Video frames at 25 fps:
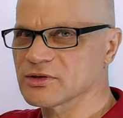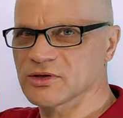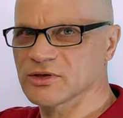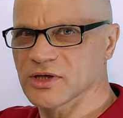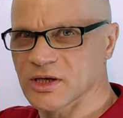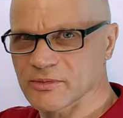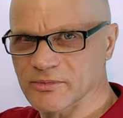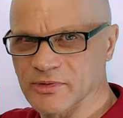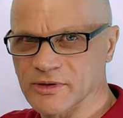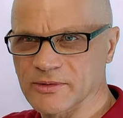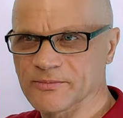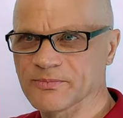
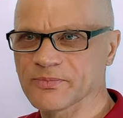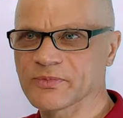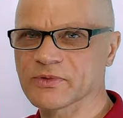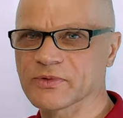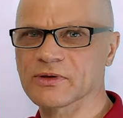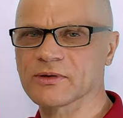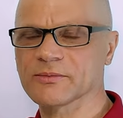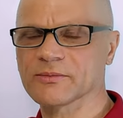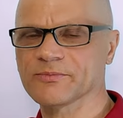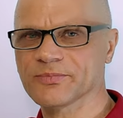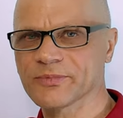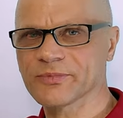тема,
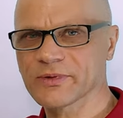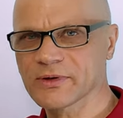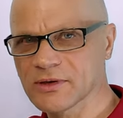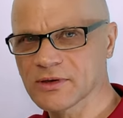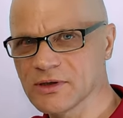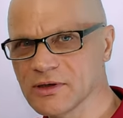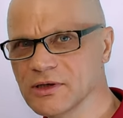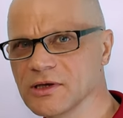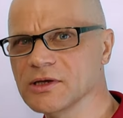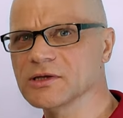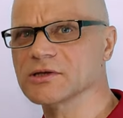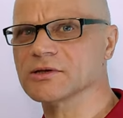
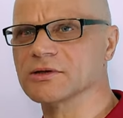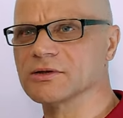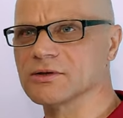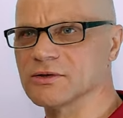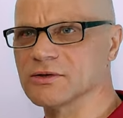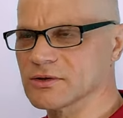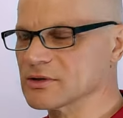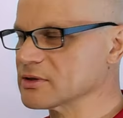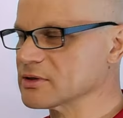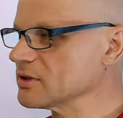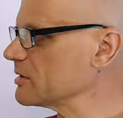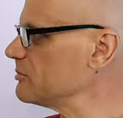
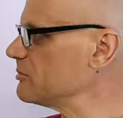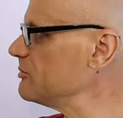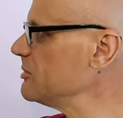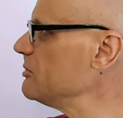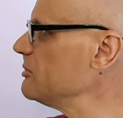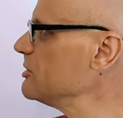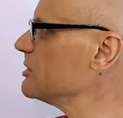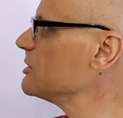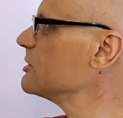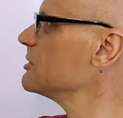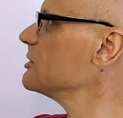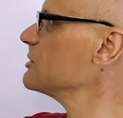личность, как
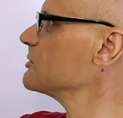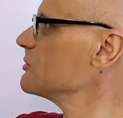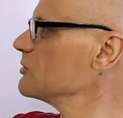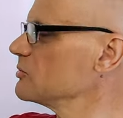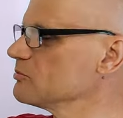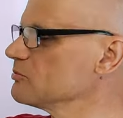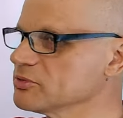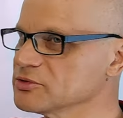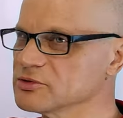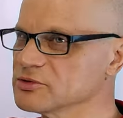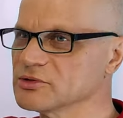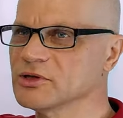
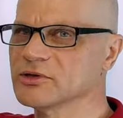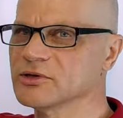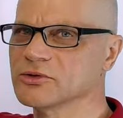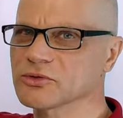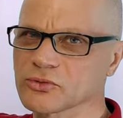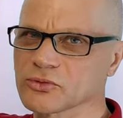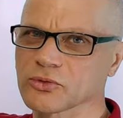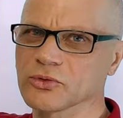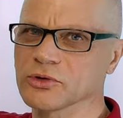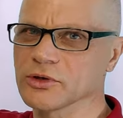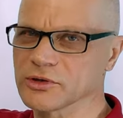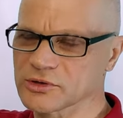мимикрирует для
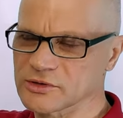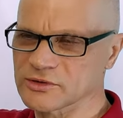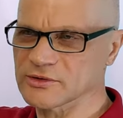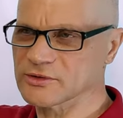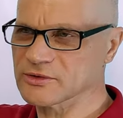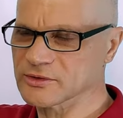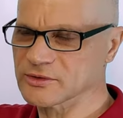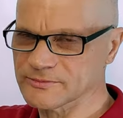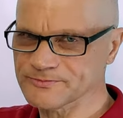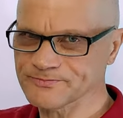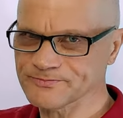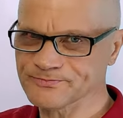другой
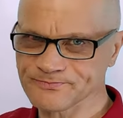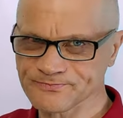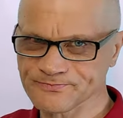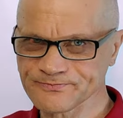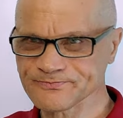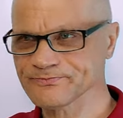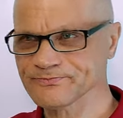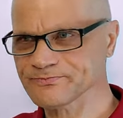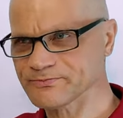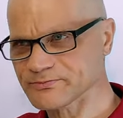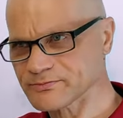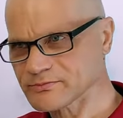личности,
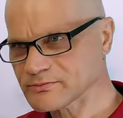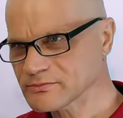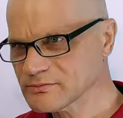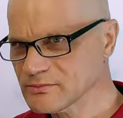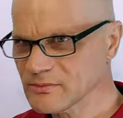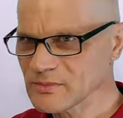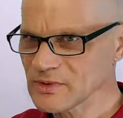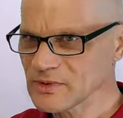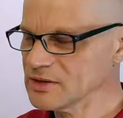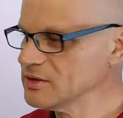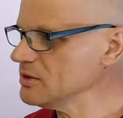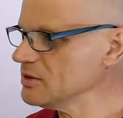
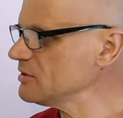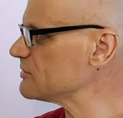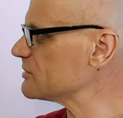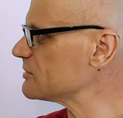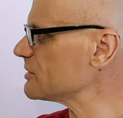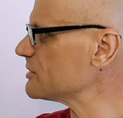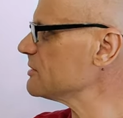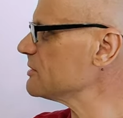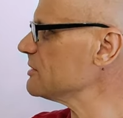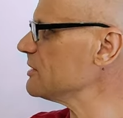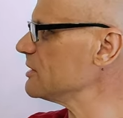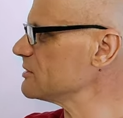и
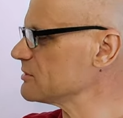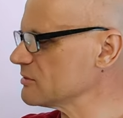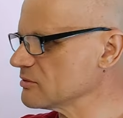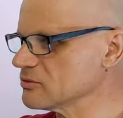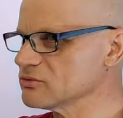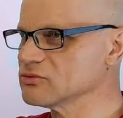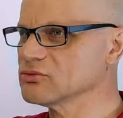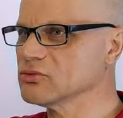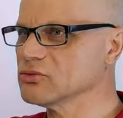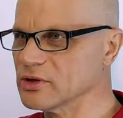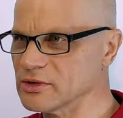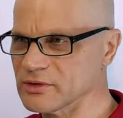страдает
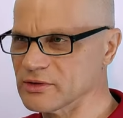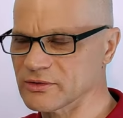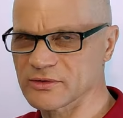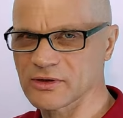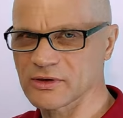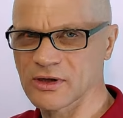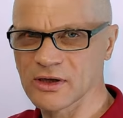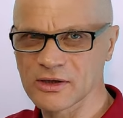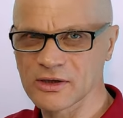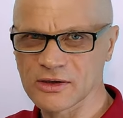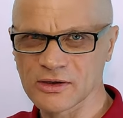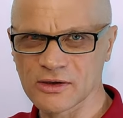
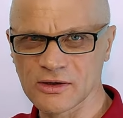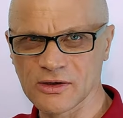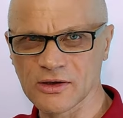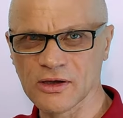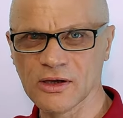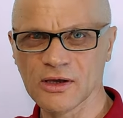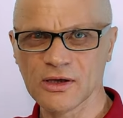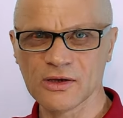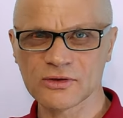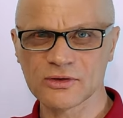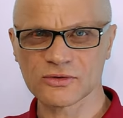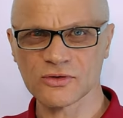индивидуальность,
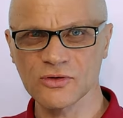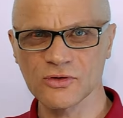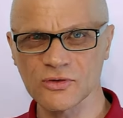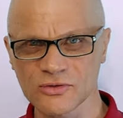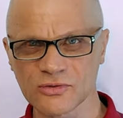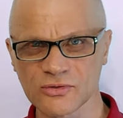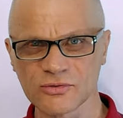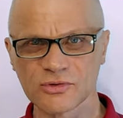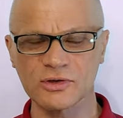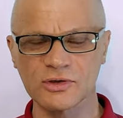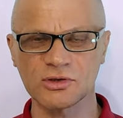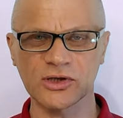и
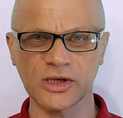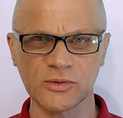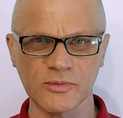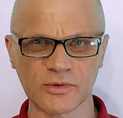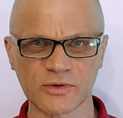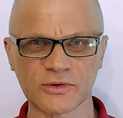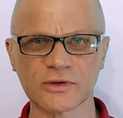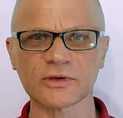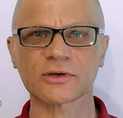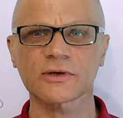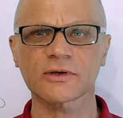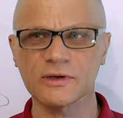создается вот эта тема
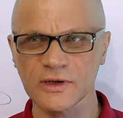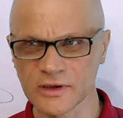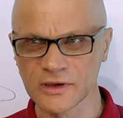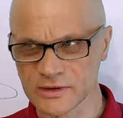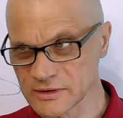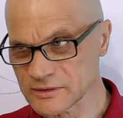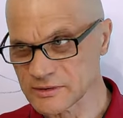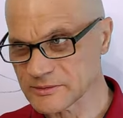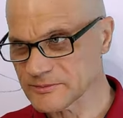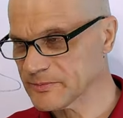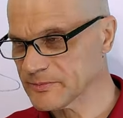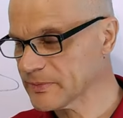
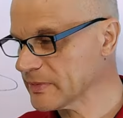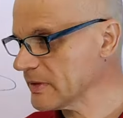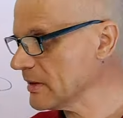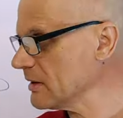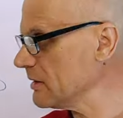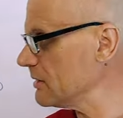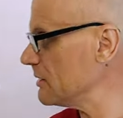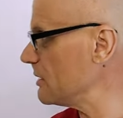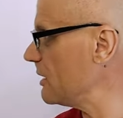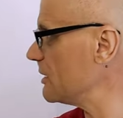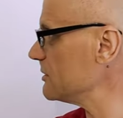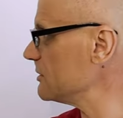страдания –
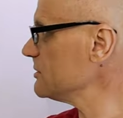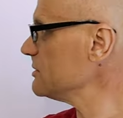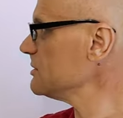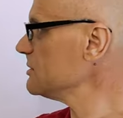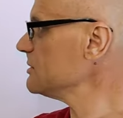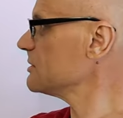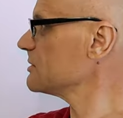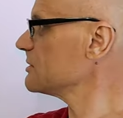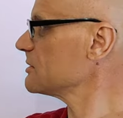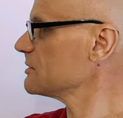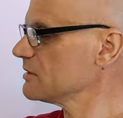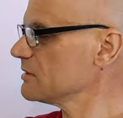
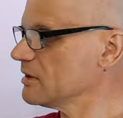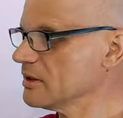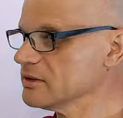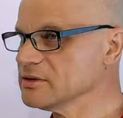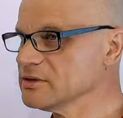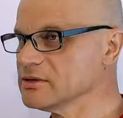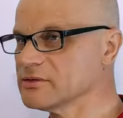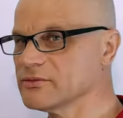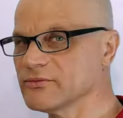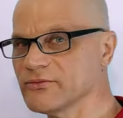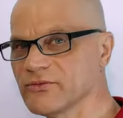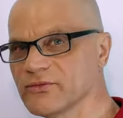она,
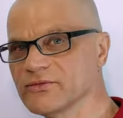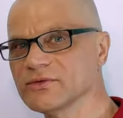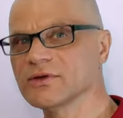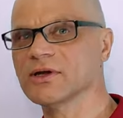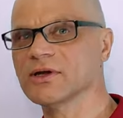она в,